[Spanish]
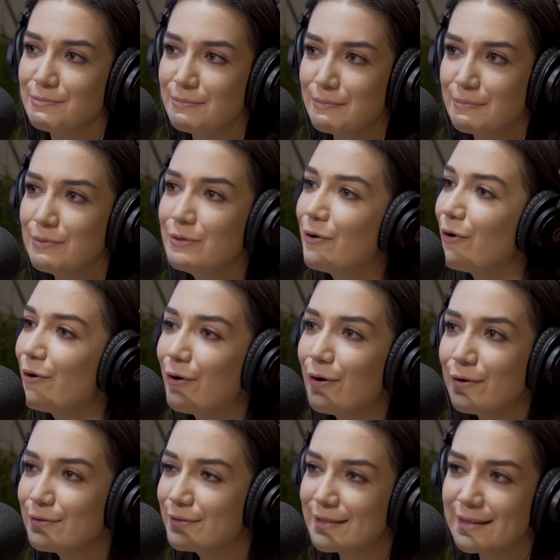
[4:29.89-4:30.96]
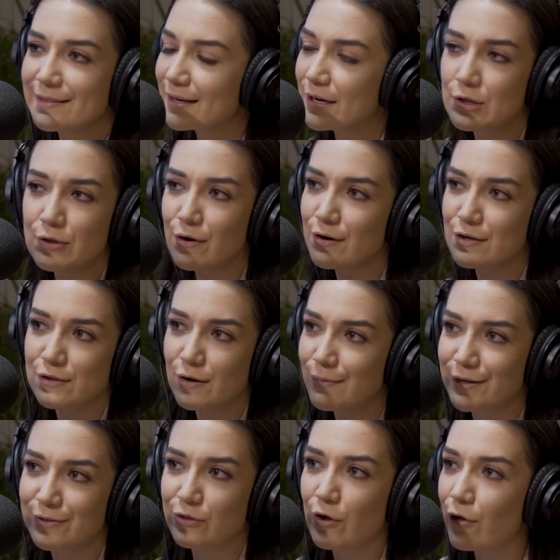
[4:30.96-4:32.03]
No te trato de
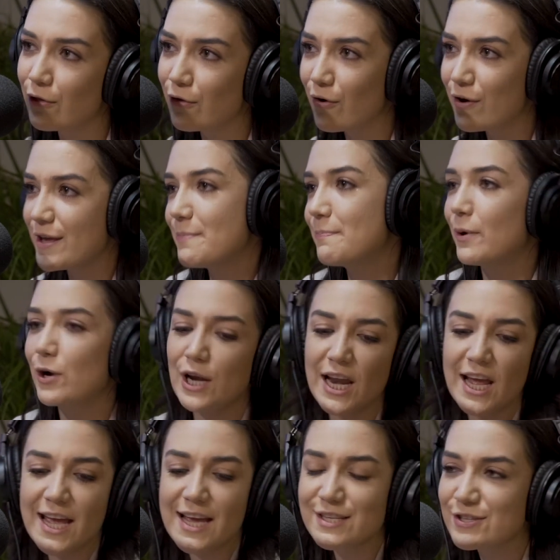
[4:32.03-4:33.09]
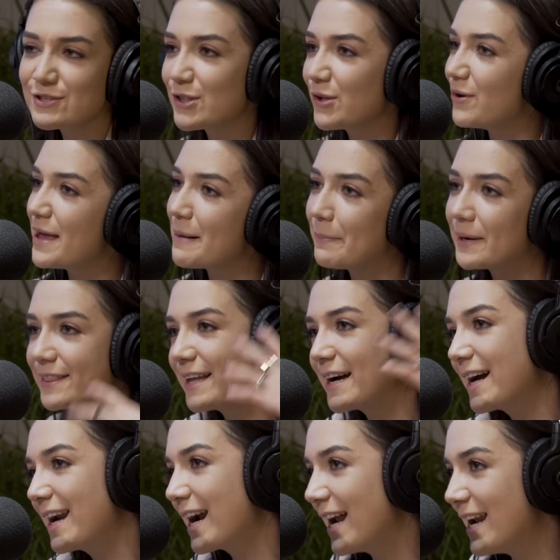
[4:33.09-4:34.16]
resolver todo y ponle esto y aparte
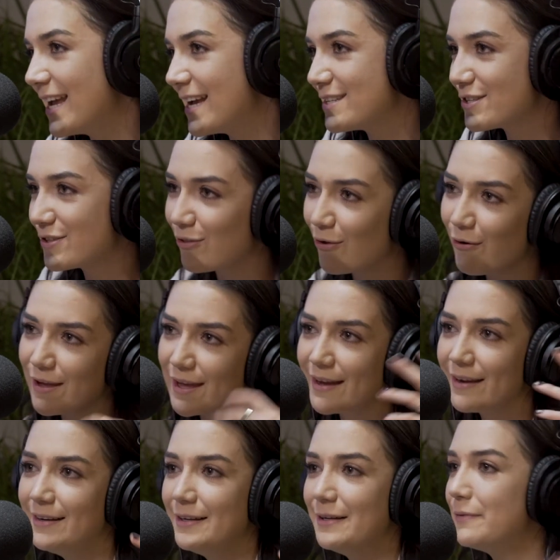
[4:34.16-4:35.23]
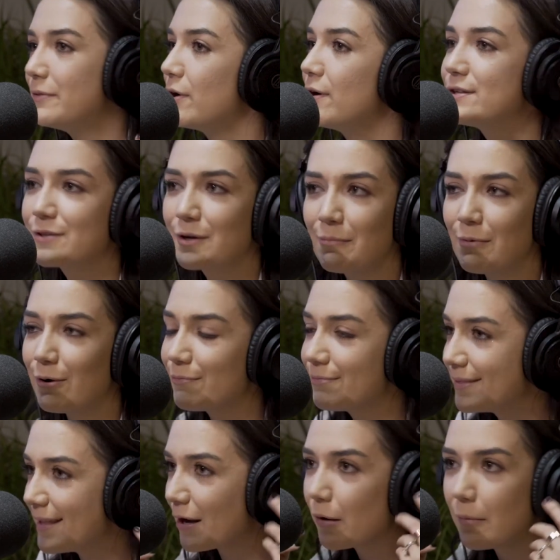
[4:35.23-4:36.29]
agrégale esto no es
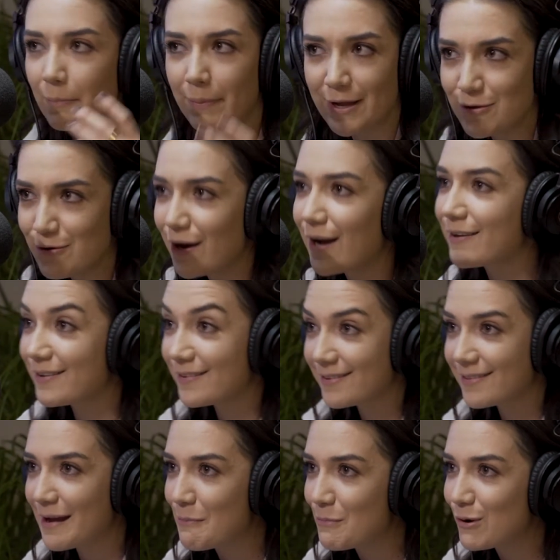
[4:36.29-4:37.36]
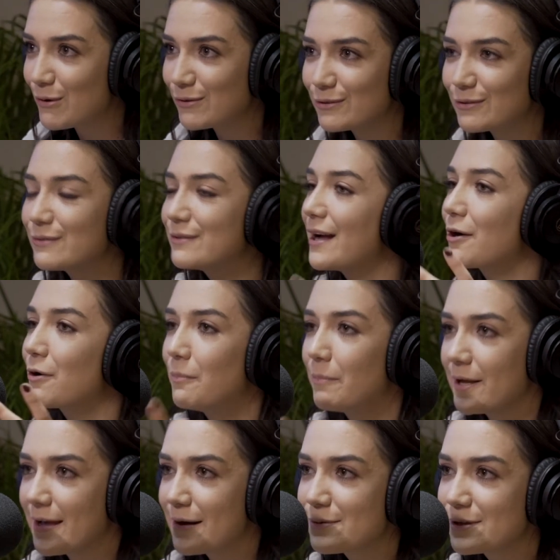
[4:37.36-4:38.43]
como te acompaño, aquí estamos, te
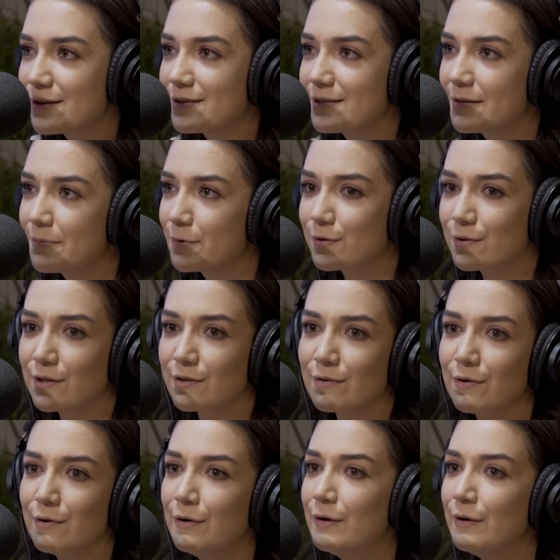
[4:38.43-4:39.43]
acompañamos en este proceso